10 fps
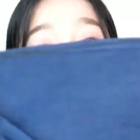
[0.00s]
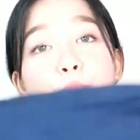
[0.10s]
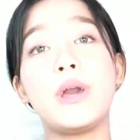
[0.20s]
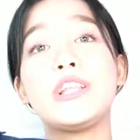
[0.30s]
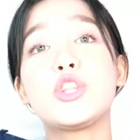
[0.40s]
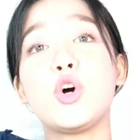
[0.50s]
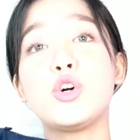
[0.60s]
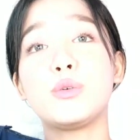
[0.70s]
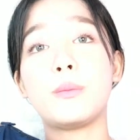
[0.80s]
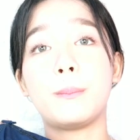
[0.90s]
siguro pwede
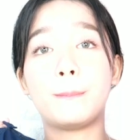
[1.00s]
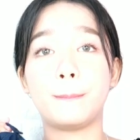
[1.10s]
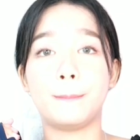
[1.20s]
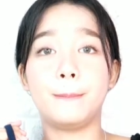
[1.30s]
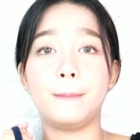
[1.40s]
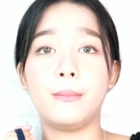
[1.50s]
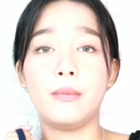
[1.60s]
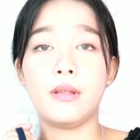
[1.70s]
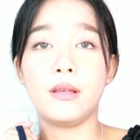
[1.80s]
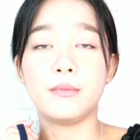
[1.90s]
to
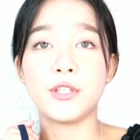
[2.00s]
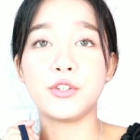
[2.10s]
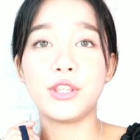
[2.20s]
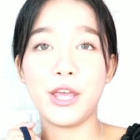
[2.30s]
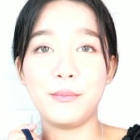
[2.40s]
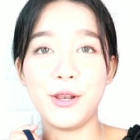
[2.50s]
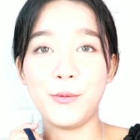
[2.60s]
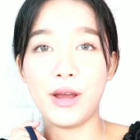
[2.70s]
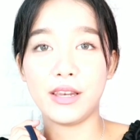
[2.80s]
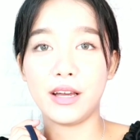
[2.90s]
siya tayong
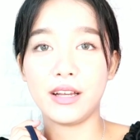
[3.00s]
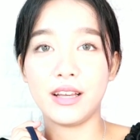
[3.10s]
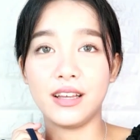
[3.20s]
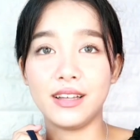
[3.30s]
maliwanag.